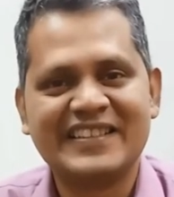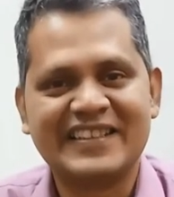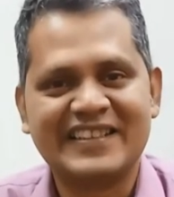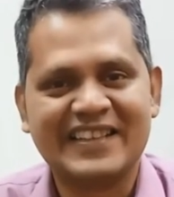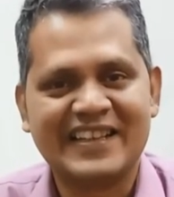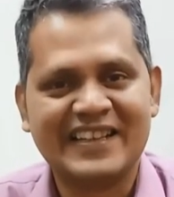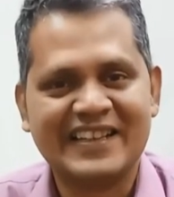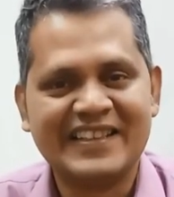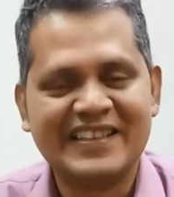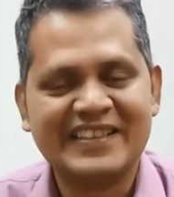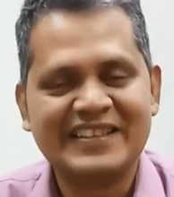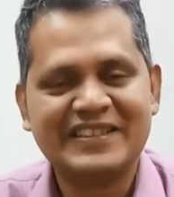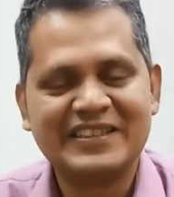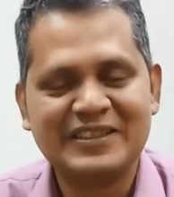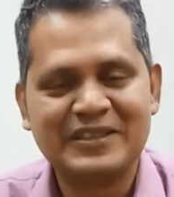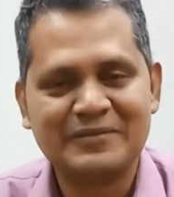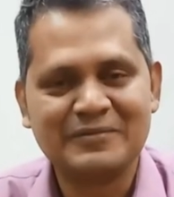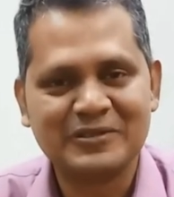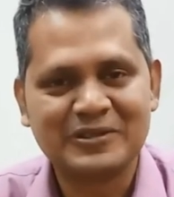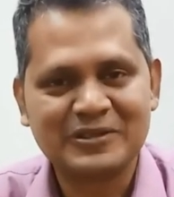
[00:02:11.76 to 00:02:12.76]
যেটা
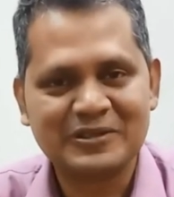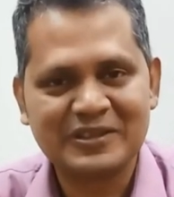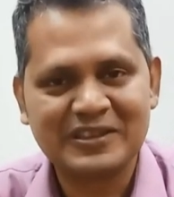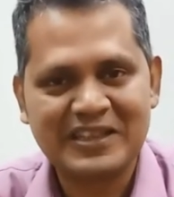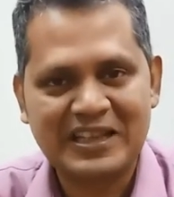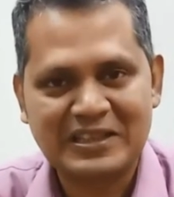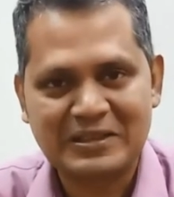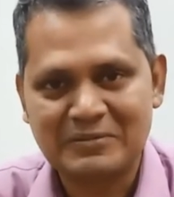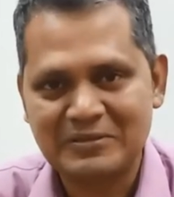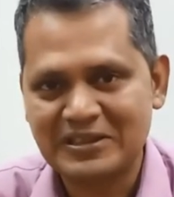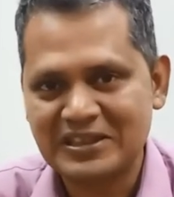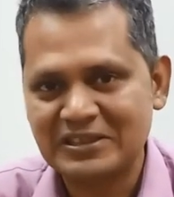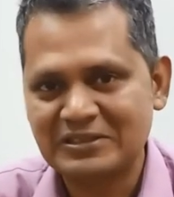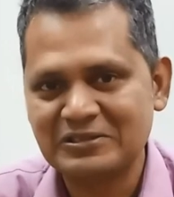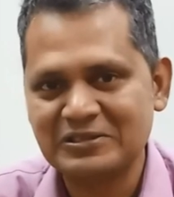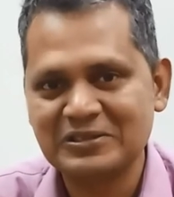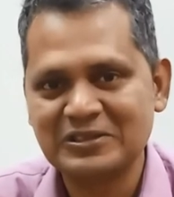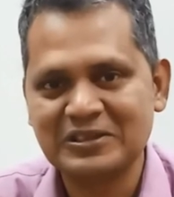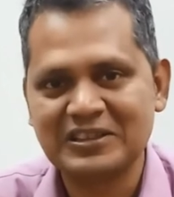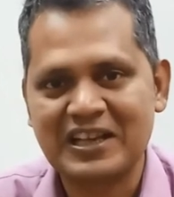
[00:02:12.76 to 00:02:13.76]
নিজের মতো করে রান্নাবান্না
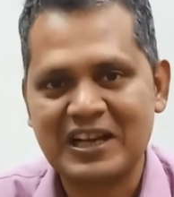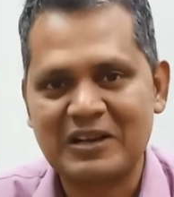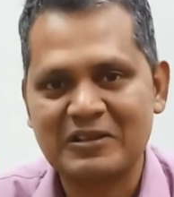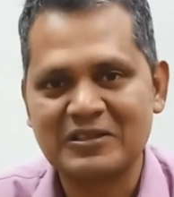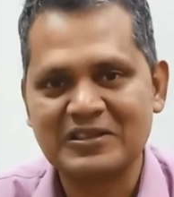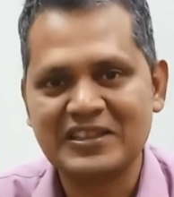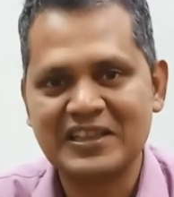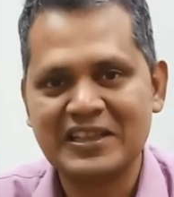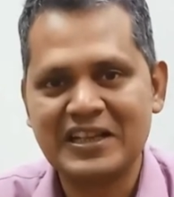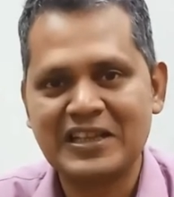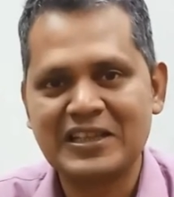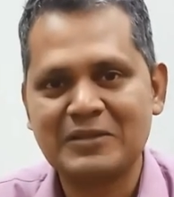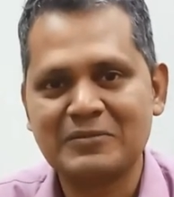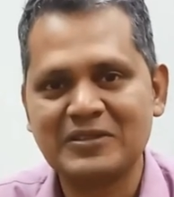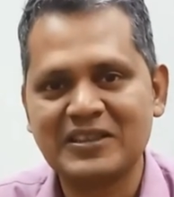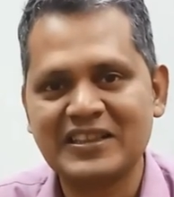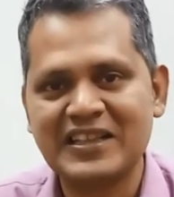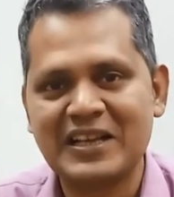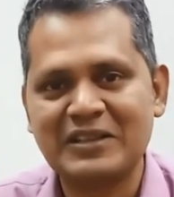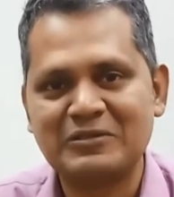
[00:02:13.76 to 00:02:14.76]
করেও খাওয়া যায়
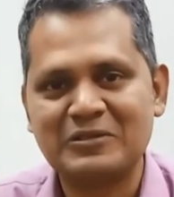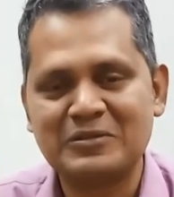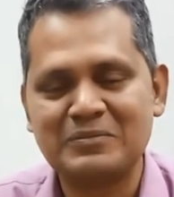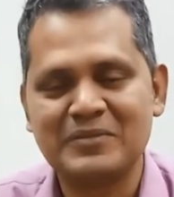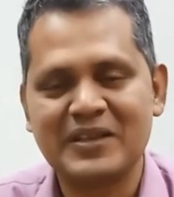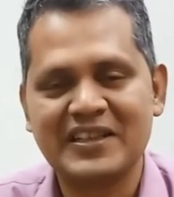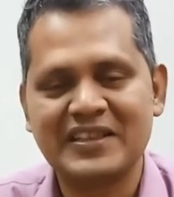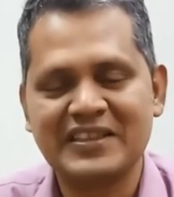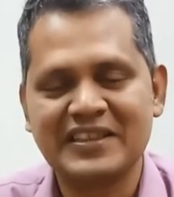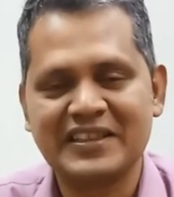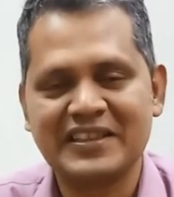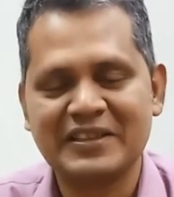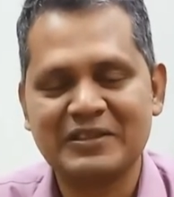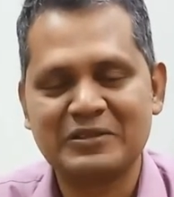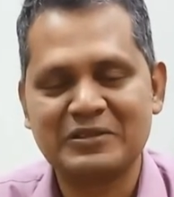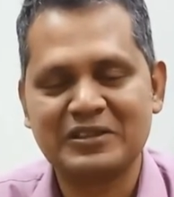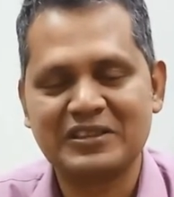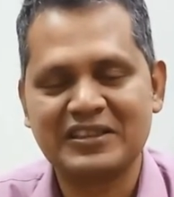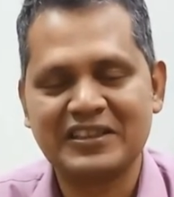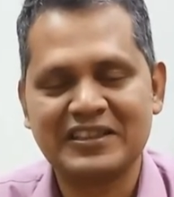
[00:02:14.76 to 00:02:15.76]
রান্নাবান্না না করেন বাইরে থেকে
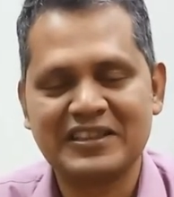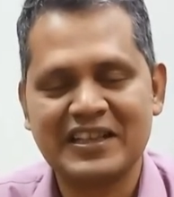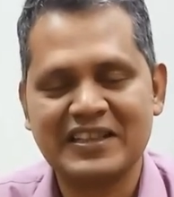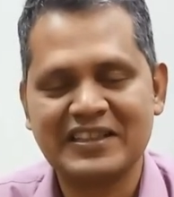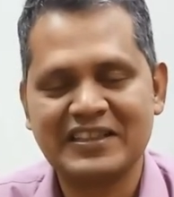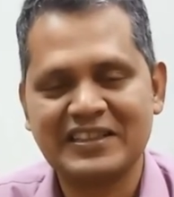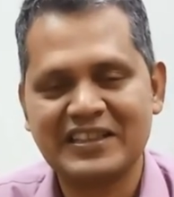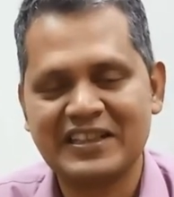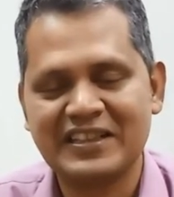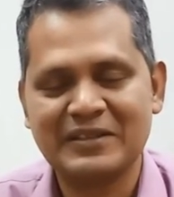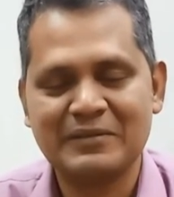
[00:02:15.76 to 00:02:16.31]
হোটেল থেকে রান্না